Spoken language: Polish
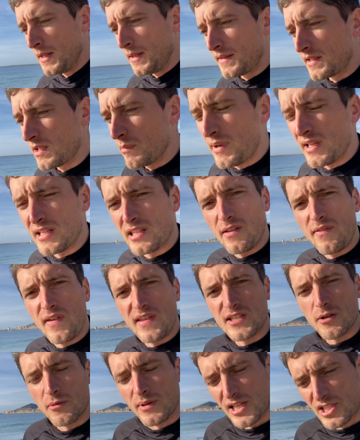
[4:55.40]
nie będę
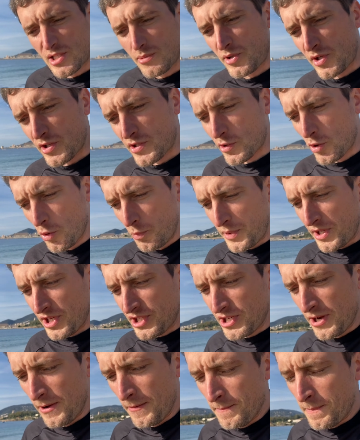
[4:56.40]
wiedział na czym się skupić.